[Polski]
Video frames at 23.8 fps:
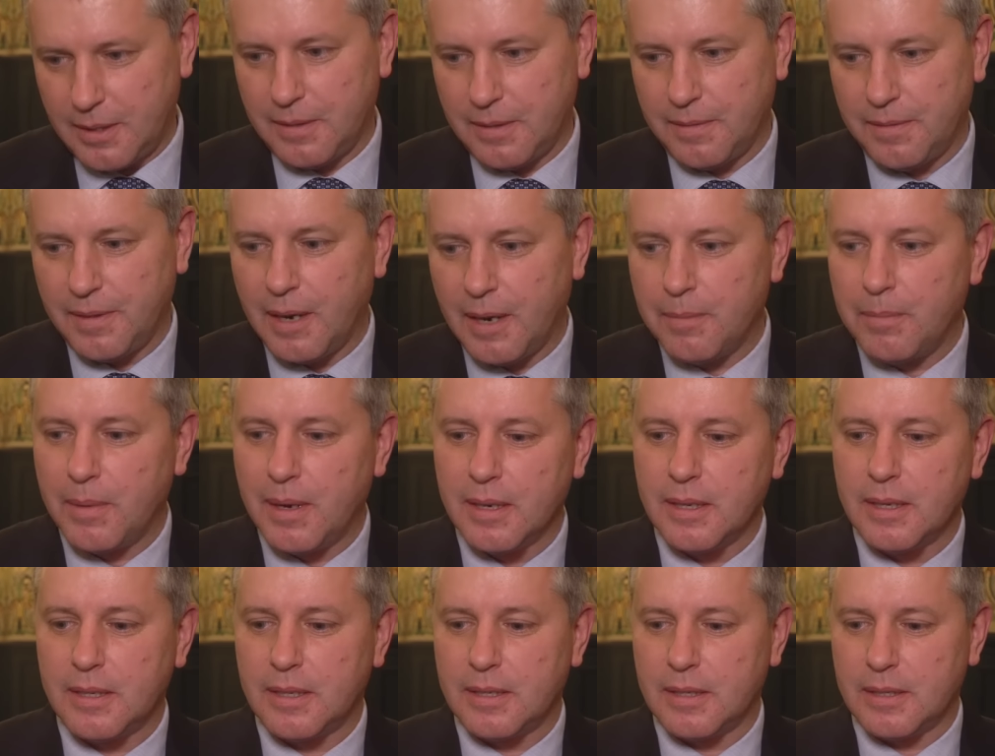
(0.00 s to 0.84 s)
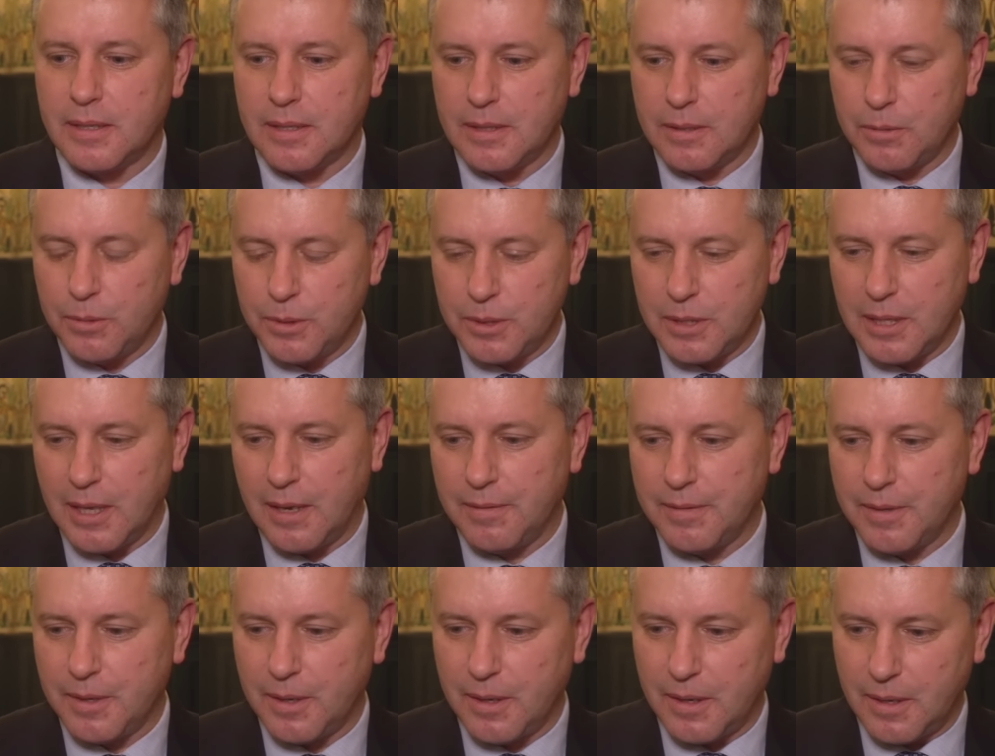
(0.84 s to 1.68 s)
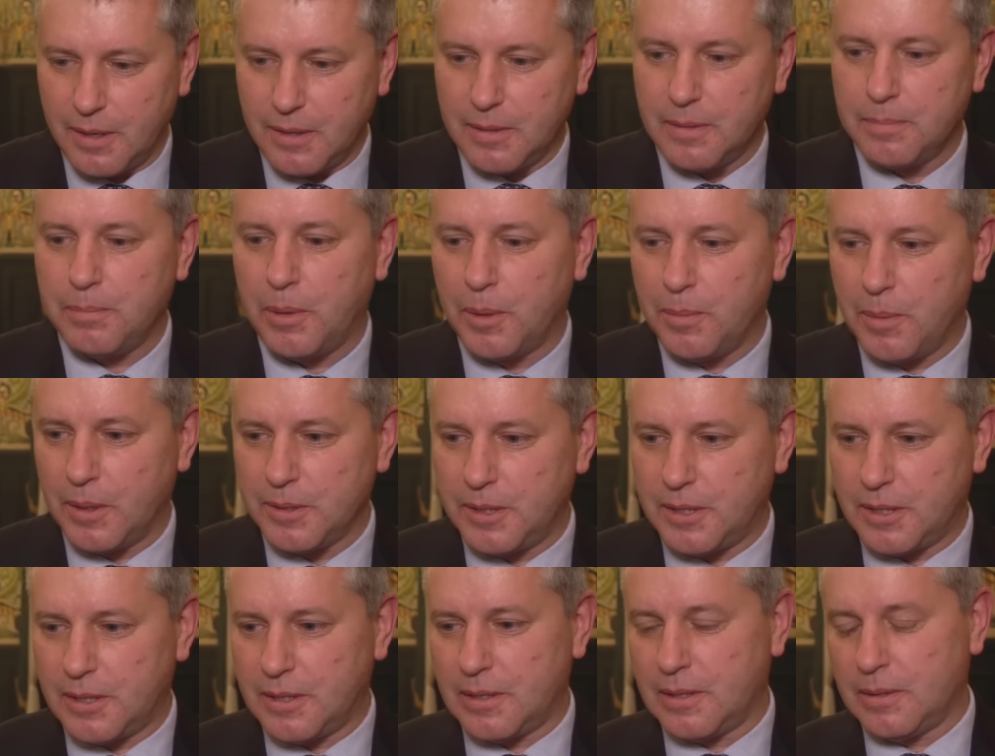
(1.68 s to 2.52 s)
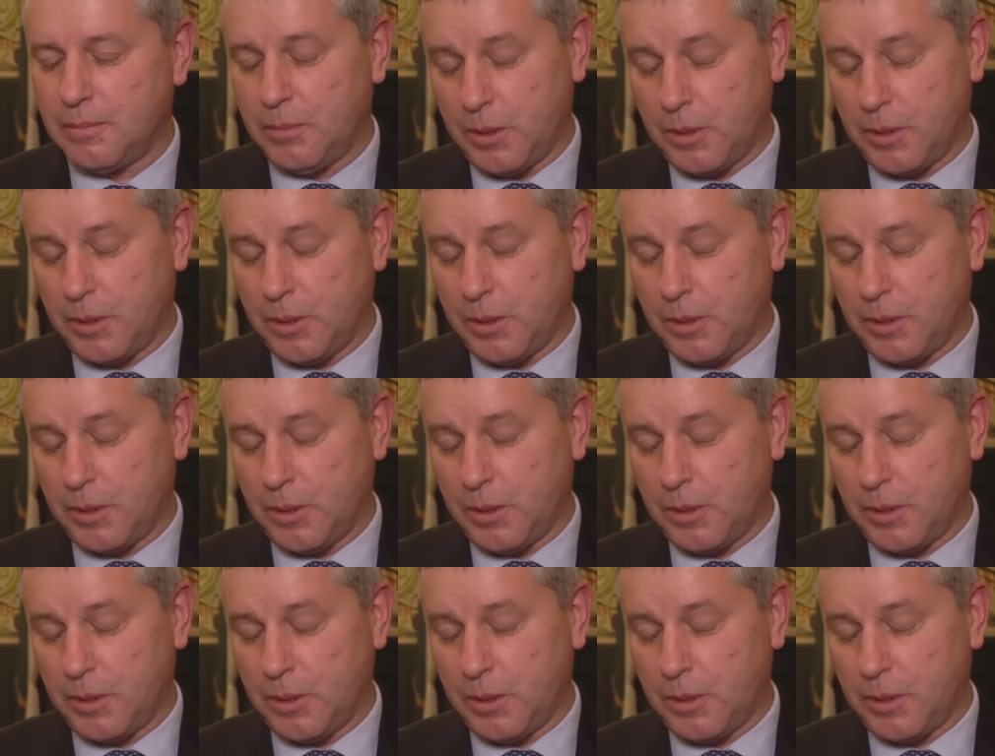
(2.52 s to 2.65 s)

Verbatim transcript: w ramach y, ustawy o pomocy,